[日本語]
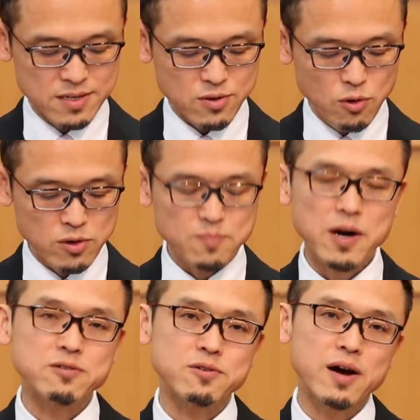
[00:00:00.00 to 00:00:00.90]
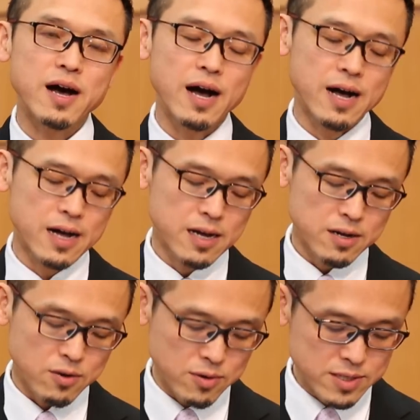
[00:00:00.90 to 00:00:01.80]
ここにパウロが
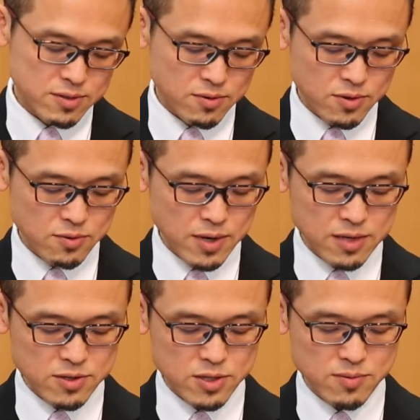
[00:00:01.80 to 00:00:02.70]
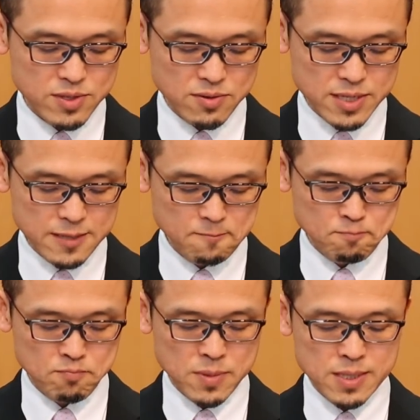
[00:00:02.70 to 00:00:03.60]
コリントの教会の人々に、
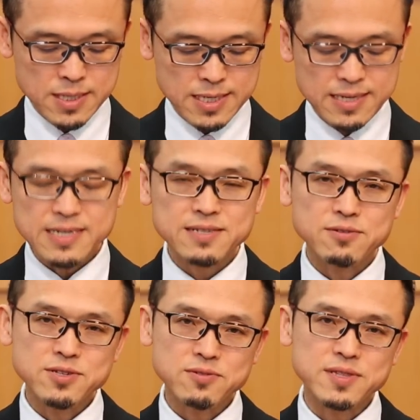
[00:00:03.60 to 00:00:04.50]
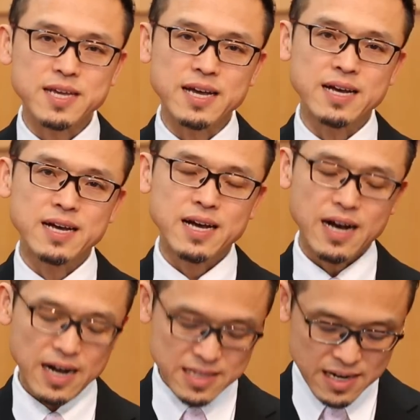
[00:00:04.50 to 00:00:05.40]
キリストによって
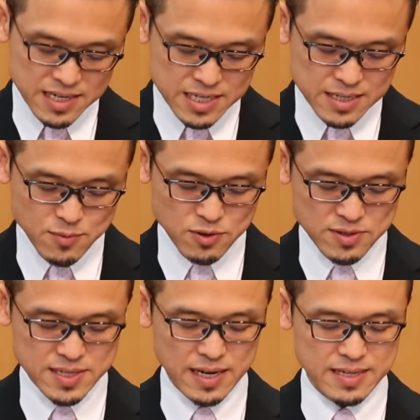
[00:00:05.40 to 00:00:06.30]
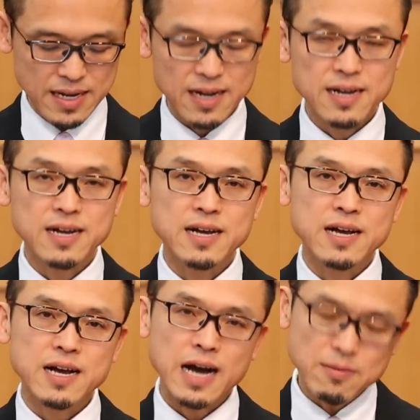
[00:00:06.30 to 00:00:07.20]
新しいものにされた。
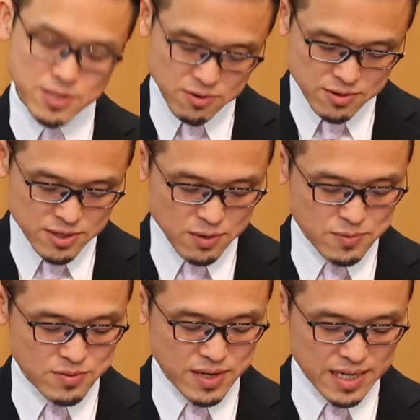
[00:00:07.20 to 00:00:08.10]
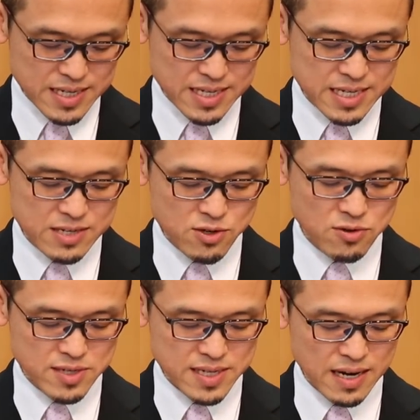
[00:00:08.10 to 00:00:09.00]
神の国の文化に生きるよ
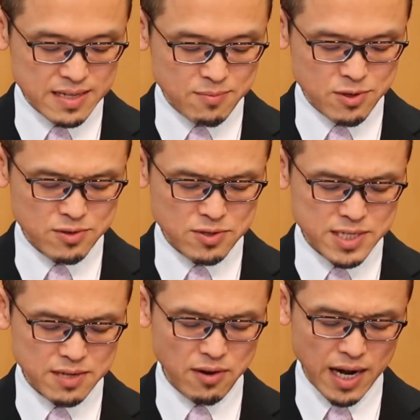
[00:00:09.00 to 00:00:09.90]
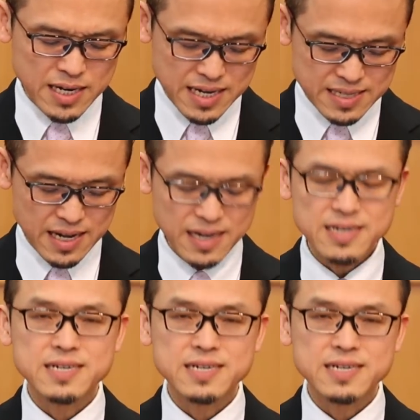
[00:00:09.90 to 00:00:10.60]
うにされたものとしてのあり方、